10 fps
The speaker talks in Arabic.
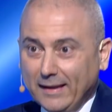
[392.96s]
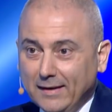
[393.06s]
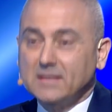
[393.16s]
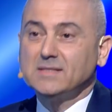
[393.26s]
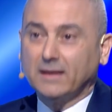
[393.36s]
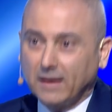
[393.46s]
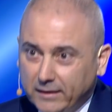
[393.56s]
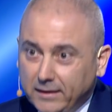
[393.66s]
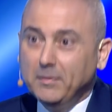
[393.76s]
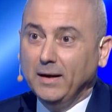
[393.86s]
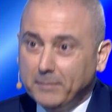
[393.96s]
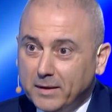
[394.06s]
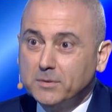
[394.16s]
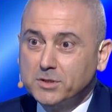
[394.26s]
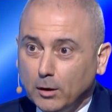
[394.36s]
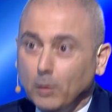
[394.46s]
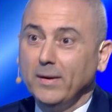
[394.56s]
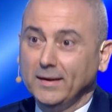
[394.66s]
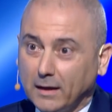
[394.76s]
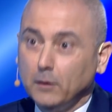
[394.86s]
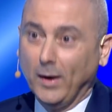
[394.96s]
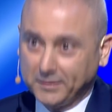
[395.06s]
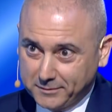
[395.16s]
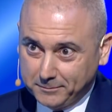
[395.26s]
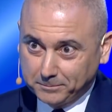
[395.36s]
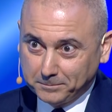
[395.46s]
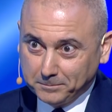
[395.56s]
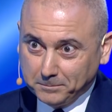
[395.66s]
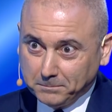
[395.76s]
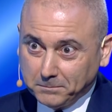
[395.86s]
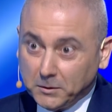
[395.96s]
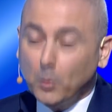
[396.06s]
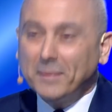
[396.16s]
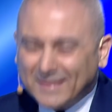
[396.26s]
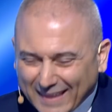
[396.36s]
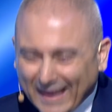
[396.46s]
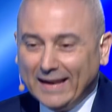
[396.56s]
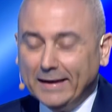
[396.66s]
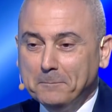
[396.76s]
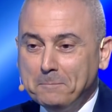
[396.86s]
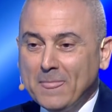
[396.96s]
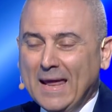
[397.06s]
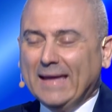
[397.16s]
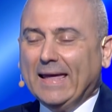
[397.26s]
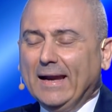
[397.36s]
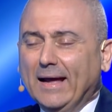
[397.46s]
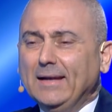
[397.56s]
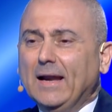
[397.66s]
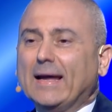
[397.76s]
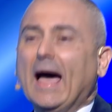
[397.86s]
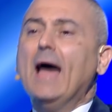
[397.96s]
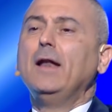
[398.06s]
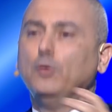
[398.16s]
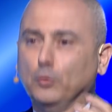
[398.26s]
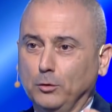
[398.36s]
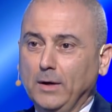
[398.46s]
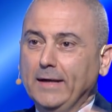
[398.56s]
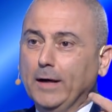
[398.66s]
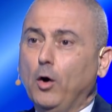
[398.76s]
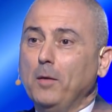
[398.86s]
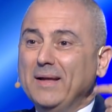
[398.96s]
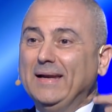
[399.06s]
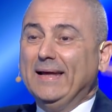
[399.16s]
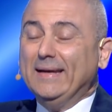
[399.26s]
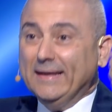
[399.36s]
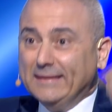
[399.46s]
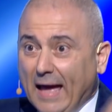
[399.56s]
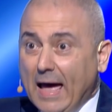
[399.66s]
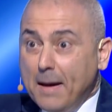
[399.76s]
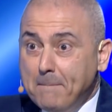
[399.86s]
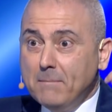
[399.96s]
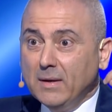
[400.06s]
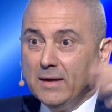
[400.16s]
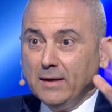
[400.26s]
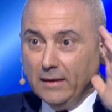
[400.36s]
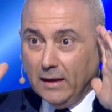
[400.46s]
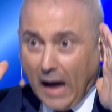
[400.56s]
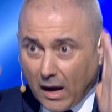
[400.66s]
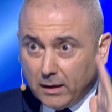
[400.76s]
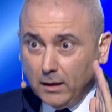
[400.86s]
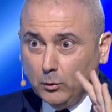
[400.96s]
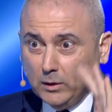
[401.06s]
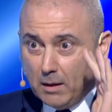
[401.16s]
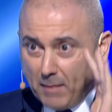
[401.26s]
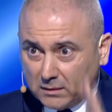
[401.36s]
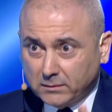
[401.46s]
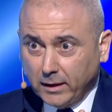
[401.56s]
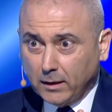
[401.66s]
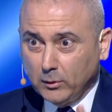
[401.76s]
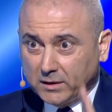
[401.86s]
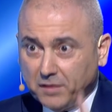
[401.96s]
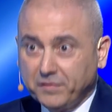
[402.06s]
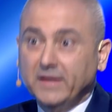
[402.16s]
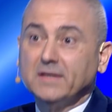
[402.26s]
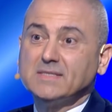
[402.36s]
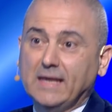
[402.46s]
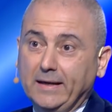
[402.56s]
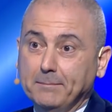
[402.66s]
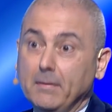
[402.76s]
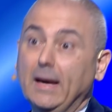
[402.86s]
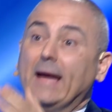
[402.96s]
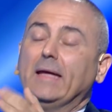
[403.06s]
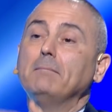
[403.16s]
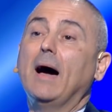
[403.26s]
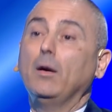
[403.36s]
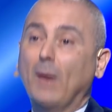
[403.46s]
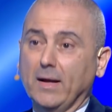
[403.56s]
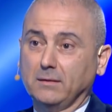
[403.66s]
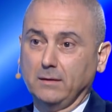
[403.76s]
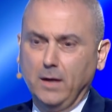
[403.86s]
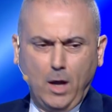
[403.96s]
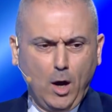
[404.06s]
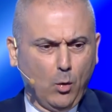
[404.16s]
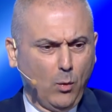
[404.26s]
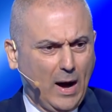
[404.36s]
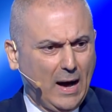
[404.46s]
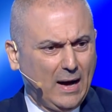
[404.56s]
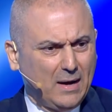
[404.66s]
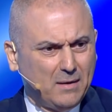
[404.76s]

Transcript: كنا سكرانين بالعماد ميشيل عون بهداك الوقت وبالتالي كان عندنا كانه نوع من انعدام للعقل وللمنطق وللتفكير السليم لكن مع الوقت و